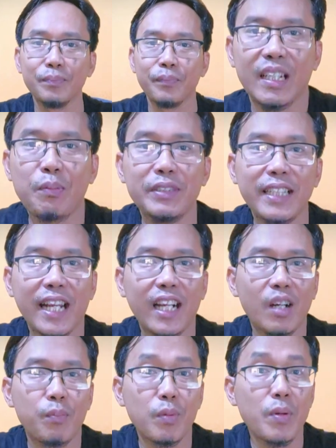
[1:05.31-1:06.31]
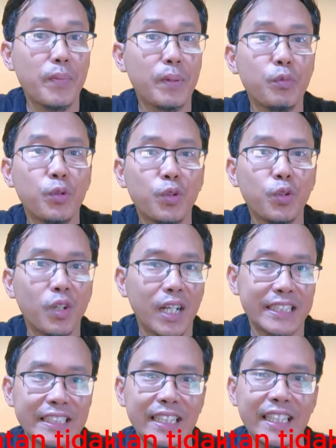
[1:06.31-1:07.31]
Kita bicara ke pemimpin buruh,
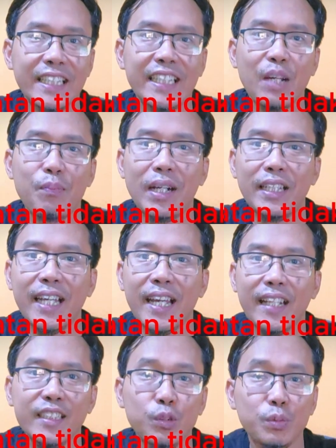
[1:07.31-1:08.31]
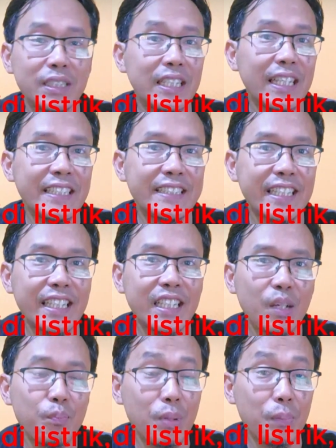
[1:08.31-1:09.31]
kesehatan tidak bayar, subsidi
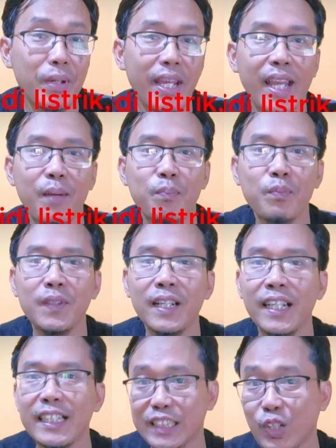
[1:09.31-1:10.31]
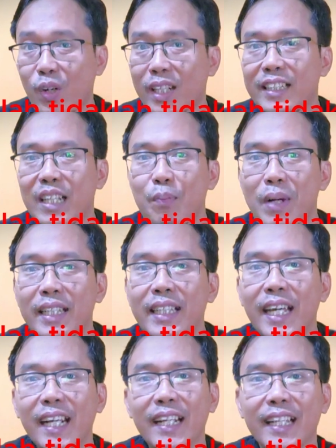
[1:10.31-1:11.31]
listrik, BBM, sekolah tidak
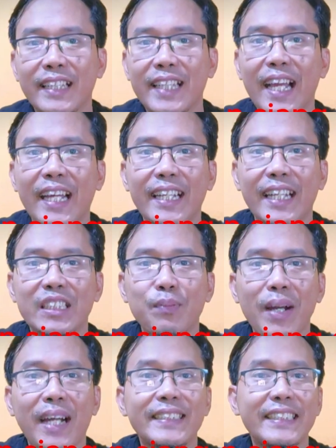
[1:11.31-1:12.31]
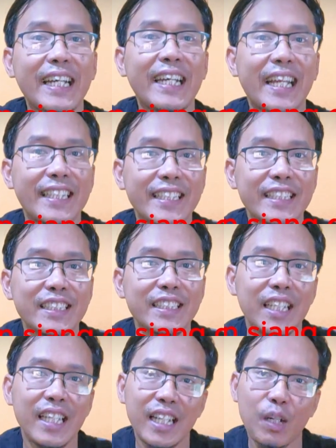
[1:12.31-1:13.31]
bayar, kita akan kasih makan siang
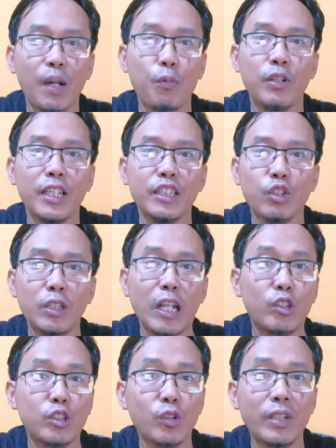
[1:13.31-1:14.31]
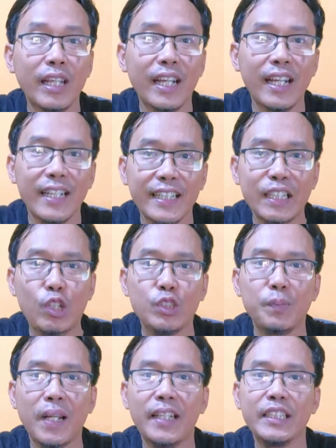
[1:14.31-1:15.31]
gratis. Kemudian saudara-saudara, kita
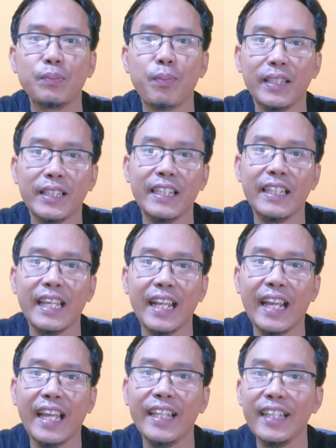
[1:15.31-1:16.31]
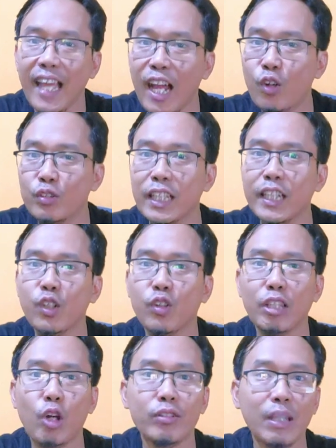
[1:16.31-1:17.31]
harus berani seperti negara lain, angkutan di
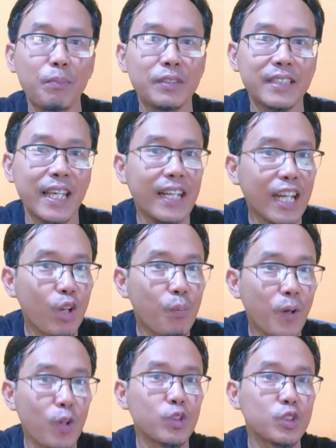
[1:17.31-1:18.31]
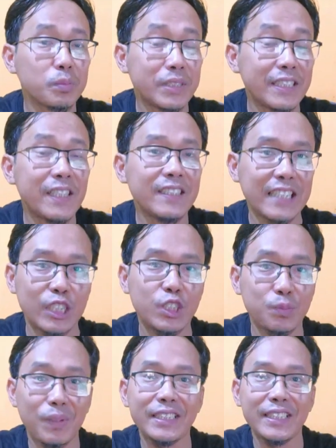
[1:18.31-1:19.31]
kota-kota besar kalau perlu subsidi 100%.
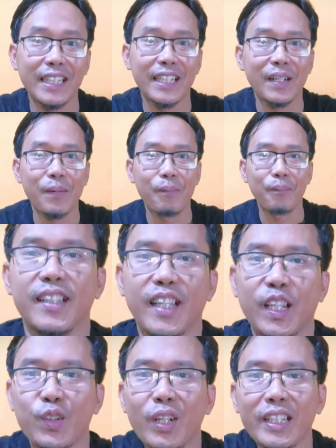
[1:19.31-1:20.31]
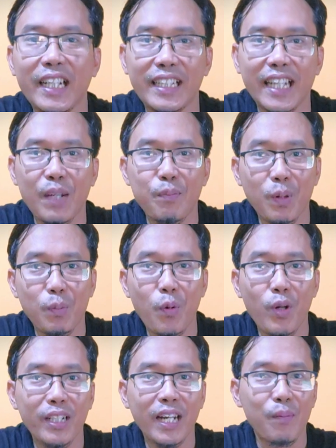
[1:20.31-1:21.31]
Itu yang dikatakan
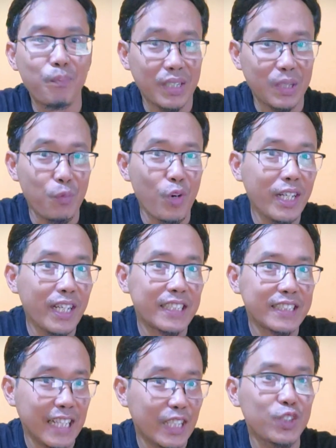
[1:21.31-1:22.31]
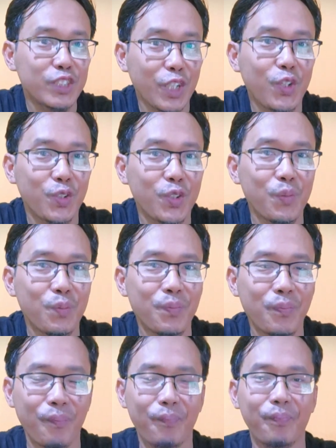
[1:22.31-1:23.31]
Prabowo dalam pertemuan dengan 100 ekonom.